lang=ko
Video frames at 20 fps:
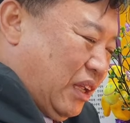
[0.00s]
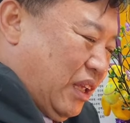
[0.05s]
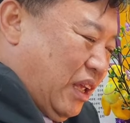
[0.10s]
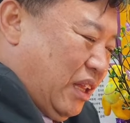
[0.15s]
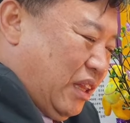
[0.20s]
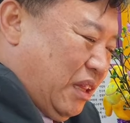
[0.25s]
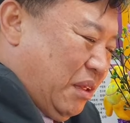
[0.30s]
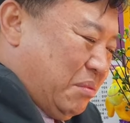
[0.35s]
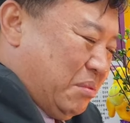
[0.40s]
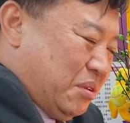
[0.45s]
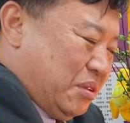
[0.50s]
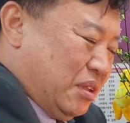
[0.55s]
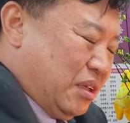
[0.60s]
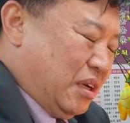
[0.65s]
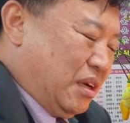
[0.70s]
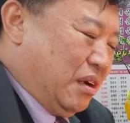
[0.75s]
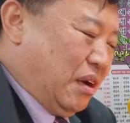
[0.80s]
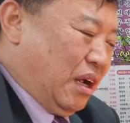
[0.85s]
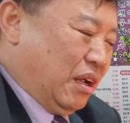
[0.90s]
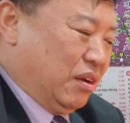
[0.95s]

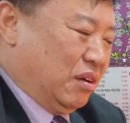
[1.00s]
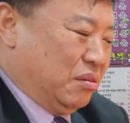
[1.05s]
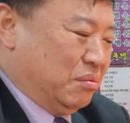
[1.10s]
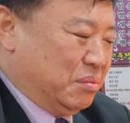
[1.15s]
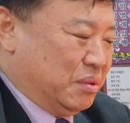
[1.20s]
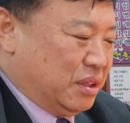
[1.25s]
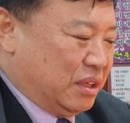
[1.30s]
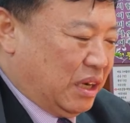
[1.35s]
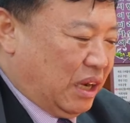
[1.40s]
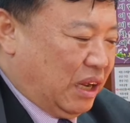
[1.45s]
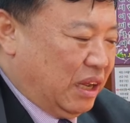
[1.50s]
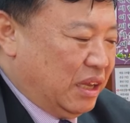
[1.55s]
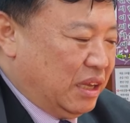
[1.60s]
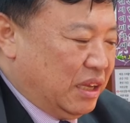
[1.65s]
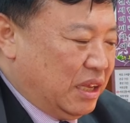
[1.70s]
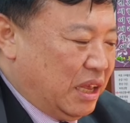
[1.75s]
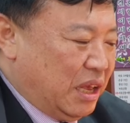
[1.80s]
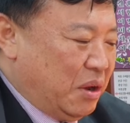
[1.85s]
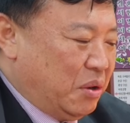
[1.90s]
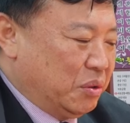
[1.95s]
개띠분들은, 아이고, 뭔가
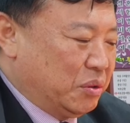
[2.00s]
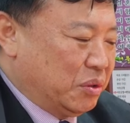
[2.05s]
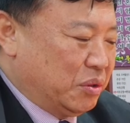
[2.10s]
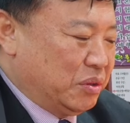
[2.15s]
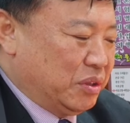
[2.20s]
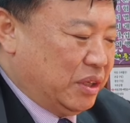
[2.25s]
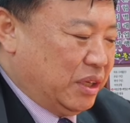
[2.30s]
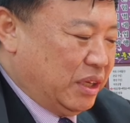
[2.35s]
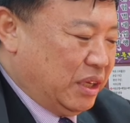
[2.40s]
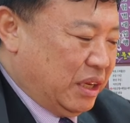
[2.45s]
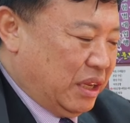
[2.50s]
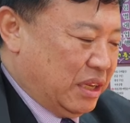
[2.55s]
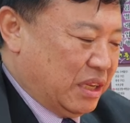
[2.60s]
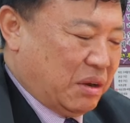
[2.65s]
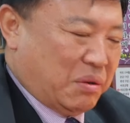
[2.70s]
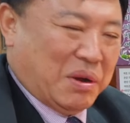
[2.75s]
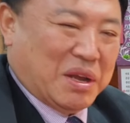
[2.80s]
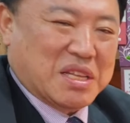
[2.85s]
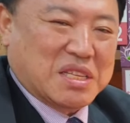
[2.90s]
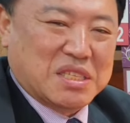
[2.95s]
해오던 일이 이제
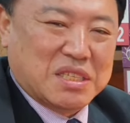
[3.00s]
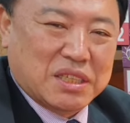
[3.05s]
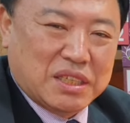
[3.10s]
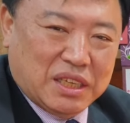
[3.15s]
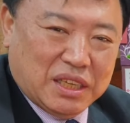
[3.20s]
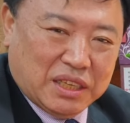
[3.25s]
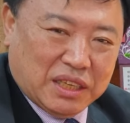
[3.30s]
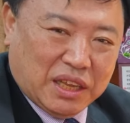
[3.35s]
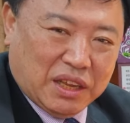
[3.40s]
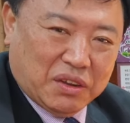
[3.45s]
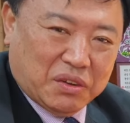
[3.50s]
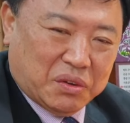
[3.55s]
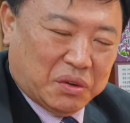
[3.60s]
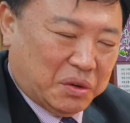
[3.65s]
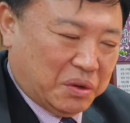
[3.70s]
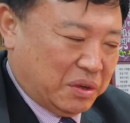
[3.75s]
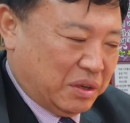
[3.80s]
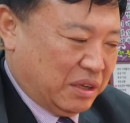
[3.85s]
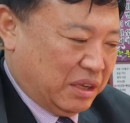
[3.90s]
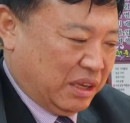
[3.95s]
완성이
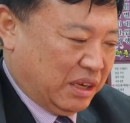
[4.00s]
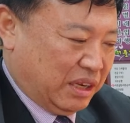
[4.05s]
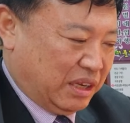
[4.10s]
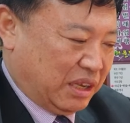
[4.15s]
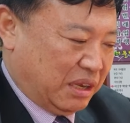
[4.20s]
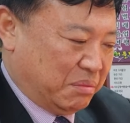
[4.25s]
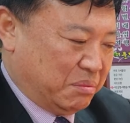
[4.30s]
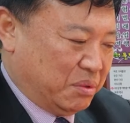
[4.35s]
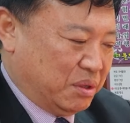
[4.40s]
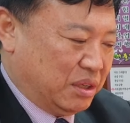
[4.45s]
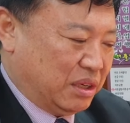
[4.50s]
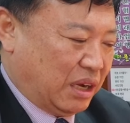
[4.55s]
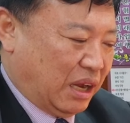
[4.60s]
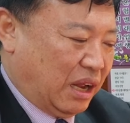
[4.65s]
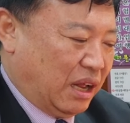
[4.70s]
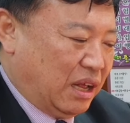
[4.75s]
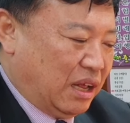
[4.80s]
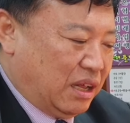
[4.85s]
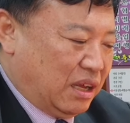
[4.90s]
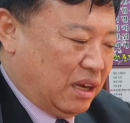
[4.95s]
되고, 이렇게
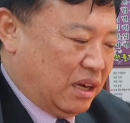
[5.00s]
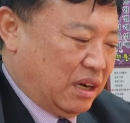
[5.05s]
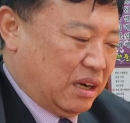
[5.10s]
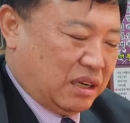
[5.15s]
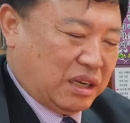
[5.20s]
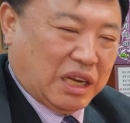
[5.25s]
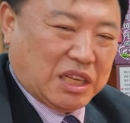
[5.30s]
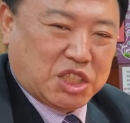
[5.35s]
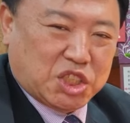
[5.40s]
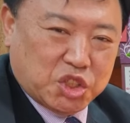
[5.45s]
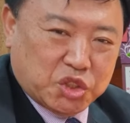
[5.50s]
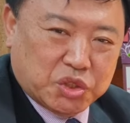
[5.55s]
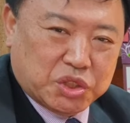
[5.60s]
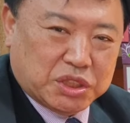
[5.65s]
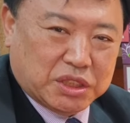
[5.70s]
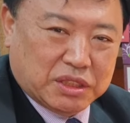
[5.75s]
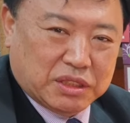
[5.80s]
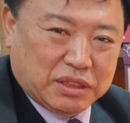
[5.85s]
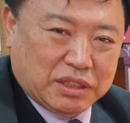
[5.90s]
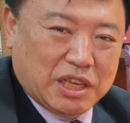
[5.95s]
뭔가, 어,
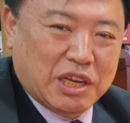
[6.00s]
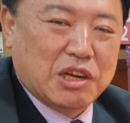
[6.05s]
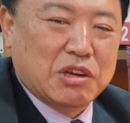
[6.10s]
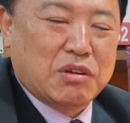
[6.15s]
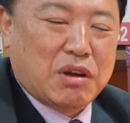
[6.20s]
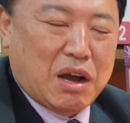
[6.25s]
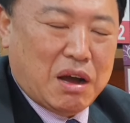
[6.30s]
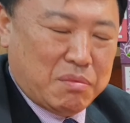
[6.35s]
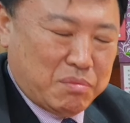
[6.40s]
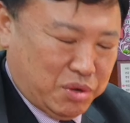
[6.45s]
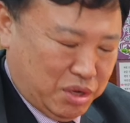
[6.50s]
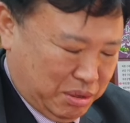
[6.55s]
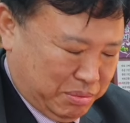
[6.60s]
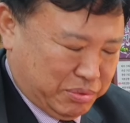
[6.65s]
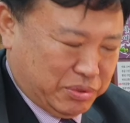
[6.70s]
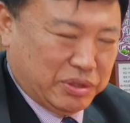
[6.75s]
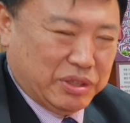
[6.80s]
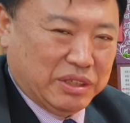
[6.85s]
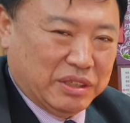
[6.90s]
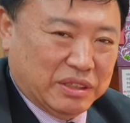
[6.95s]
갖추어지는 결과물이
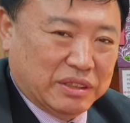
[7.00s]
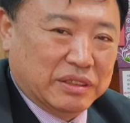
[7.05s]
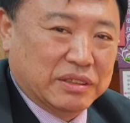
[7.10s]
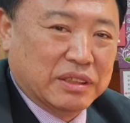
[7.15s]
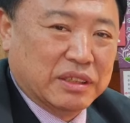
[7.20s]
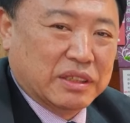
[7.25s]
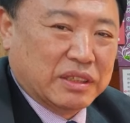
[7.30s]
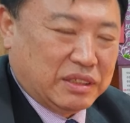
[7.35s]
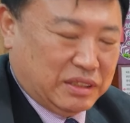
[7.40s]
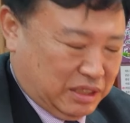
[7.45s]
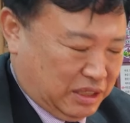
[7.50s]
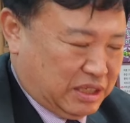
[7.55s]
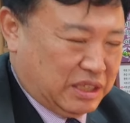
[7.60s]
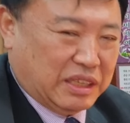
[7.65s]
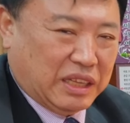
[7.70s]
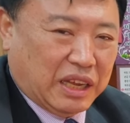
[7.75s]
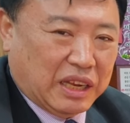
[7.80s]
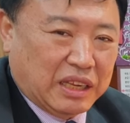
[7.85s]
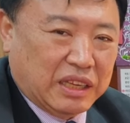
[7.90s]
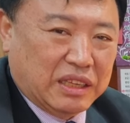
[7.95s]
보이는 그런
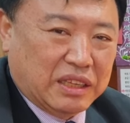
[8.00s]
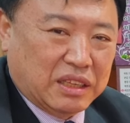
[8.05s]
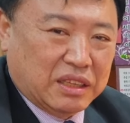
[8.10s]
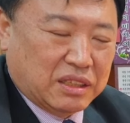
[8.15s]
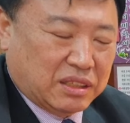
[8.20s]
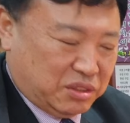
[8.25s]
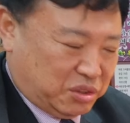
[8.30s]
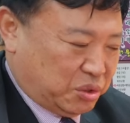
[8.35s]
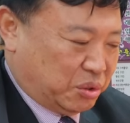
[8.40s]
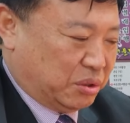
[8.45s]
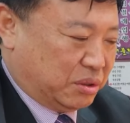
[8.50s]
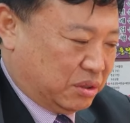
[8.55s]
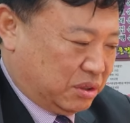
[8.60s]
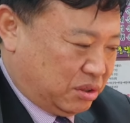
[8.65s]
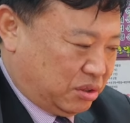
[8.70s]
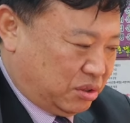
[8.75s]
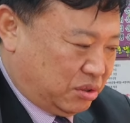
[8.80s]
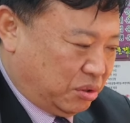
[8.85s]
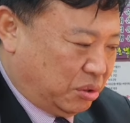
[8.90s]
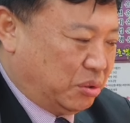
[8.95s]
날이 좋다
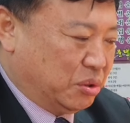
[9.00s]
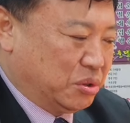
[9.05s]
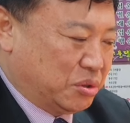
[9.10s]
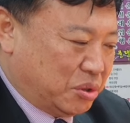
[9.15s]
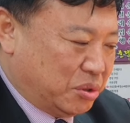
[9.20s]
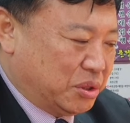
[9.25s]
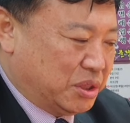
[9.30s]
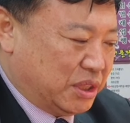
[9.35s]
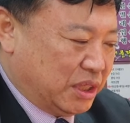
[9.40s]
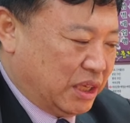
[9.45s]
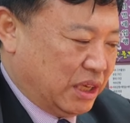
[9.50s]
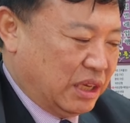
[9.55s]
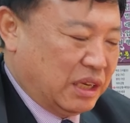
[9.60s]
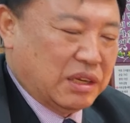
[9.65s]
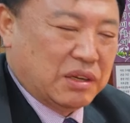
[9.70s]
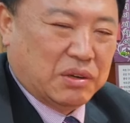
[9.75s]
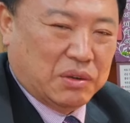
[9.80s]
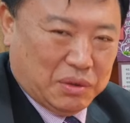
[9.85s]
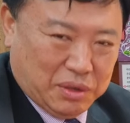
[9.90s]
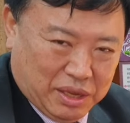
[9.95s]
좋은 소식이
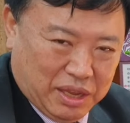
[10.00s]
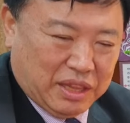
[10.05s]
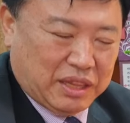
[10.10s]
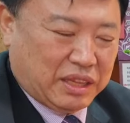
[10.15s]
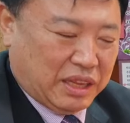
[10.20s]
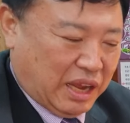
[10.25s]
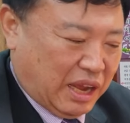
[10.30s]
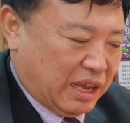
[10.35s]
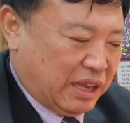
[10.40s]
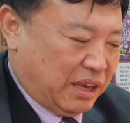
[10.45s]
오겠다